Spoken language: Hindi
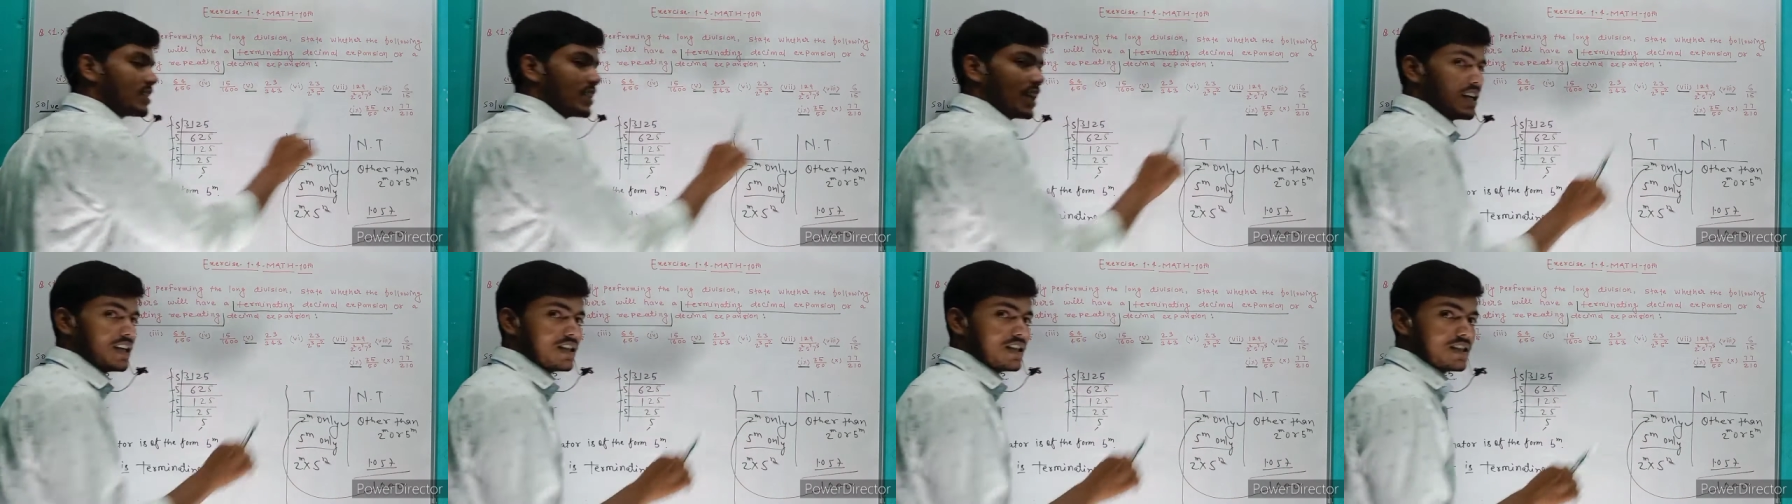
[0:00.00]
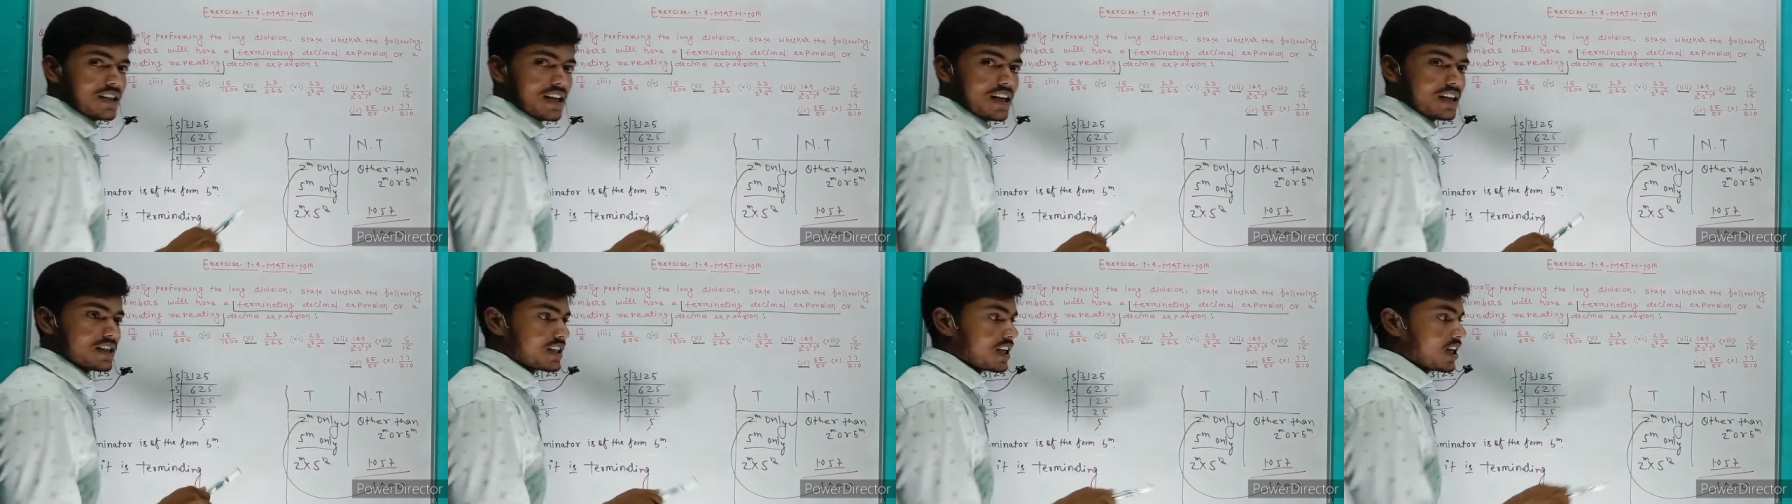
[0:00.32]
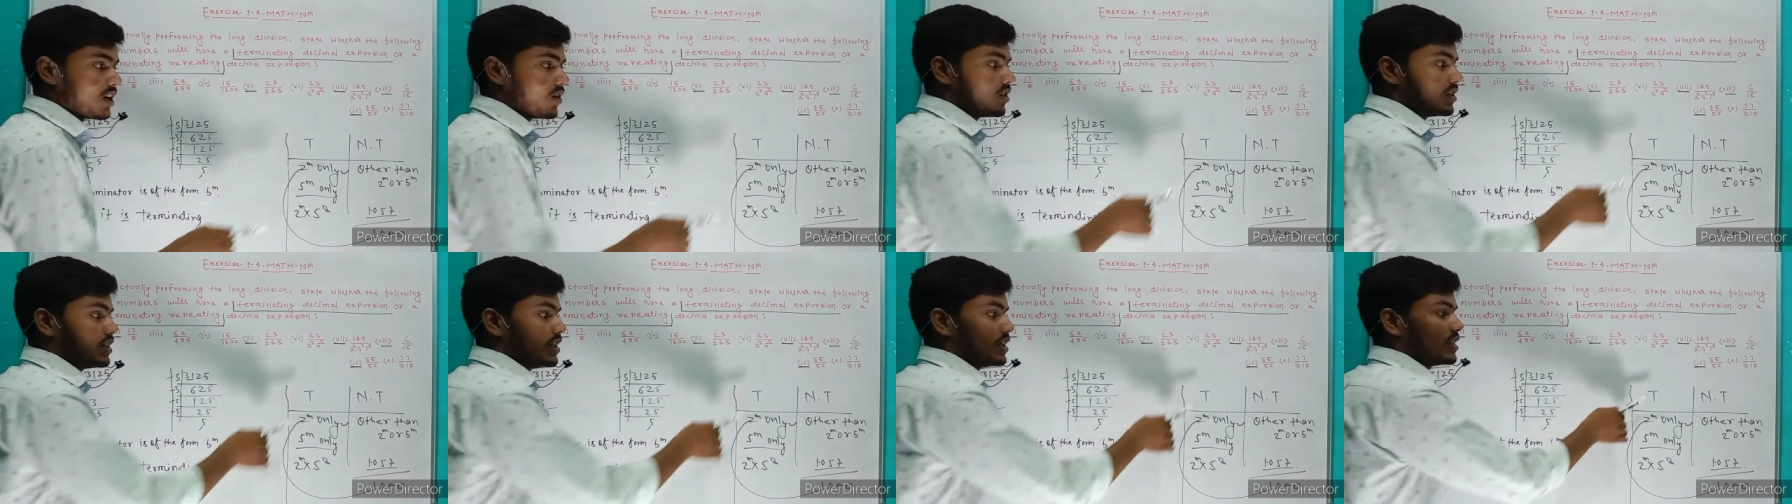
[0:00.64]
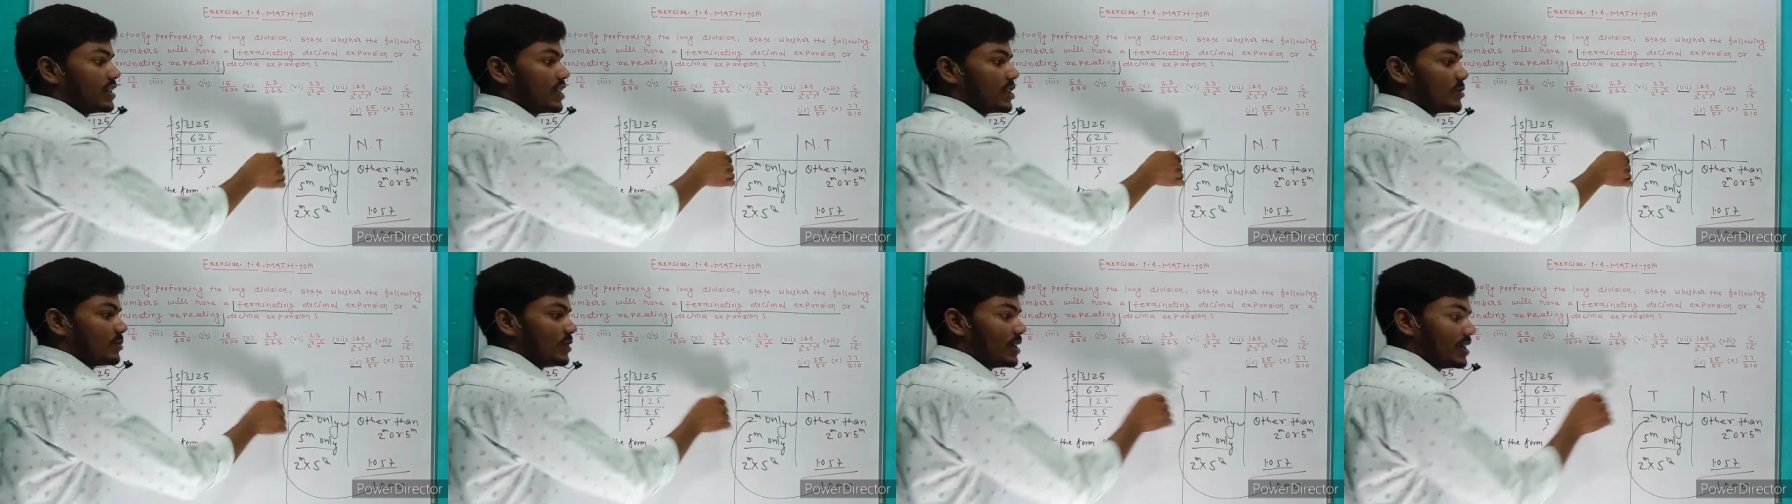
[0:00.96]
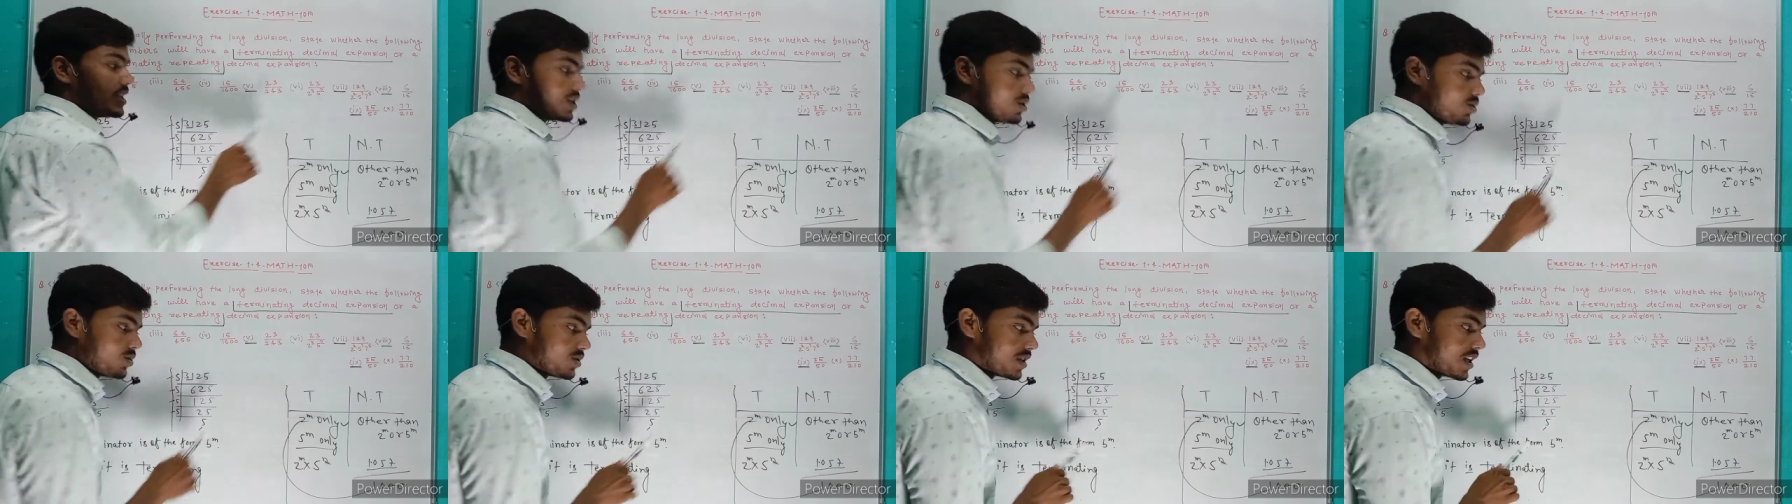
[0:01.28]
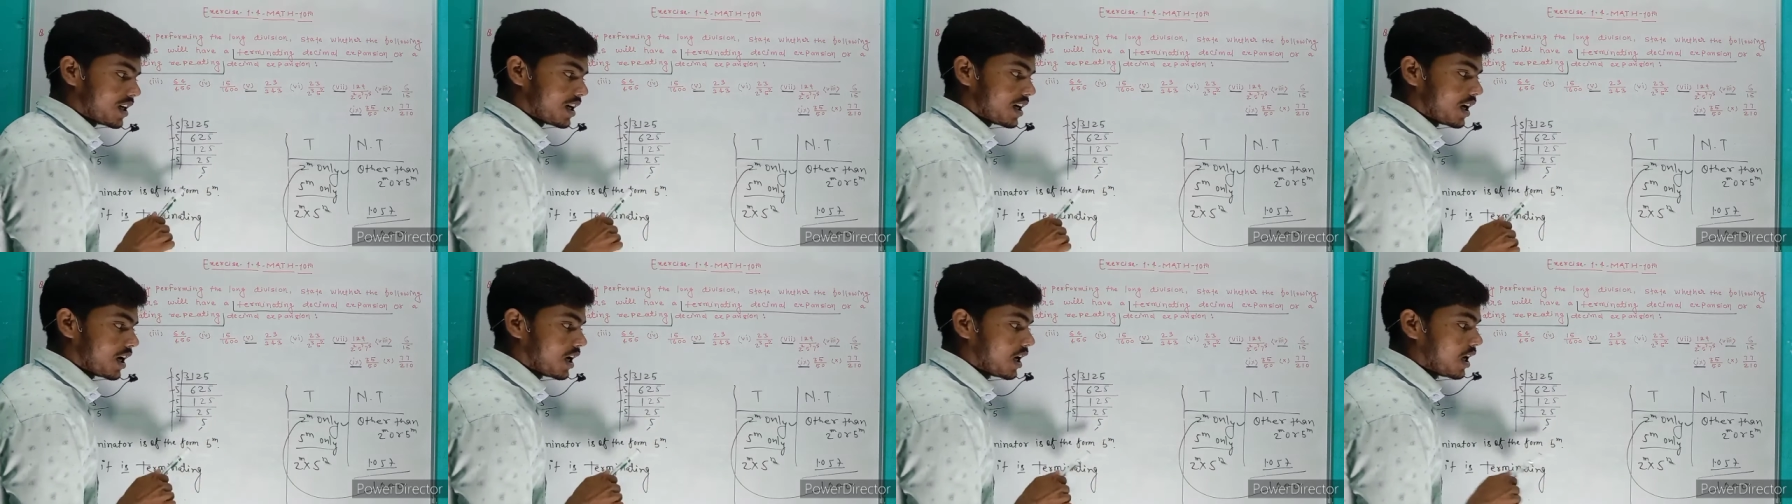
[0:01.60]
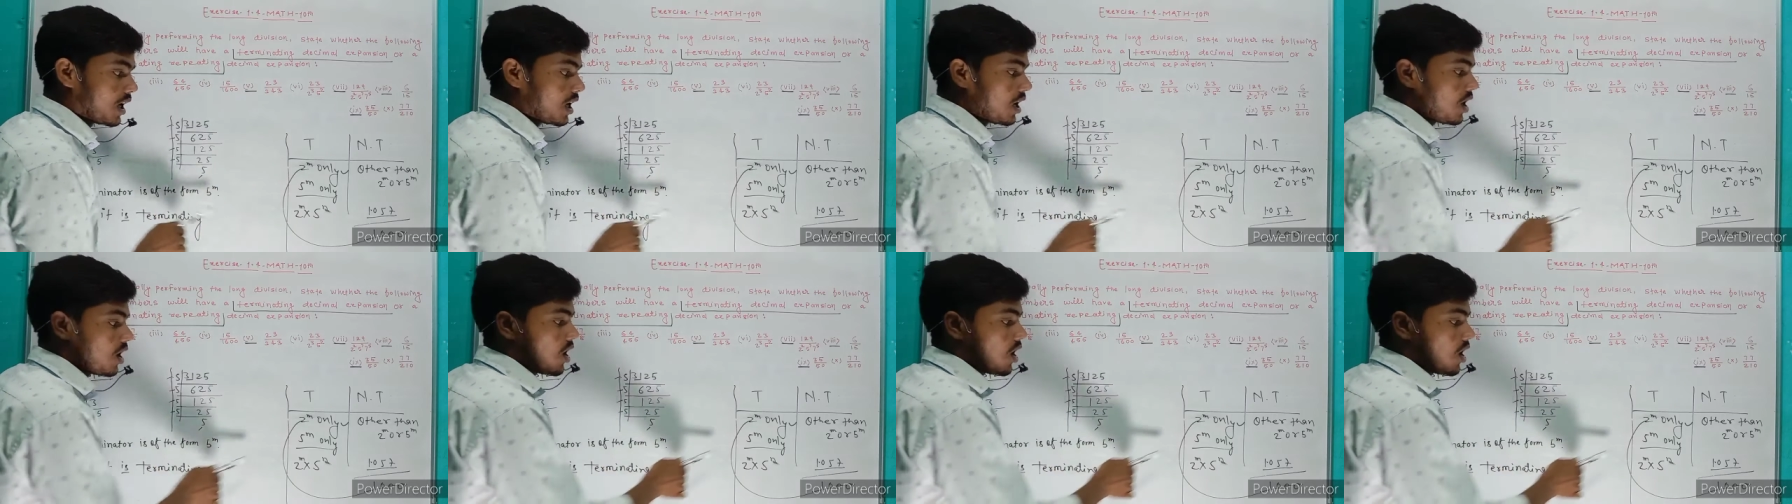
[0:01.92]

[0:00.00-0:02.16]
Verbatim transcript: आसानी से लग जाएगा और ये टर्मिनेटिंग हो जाएगा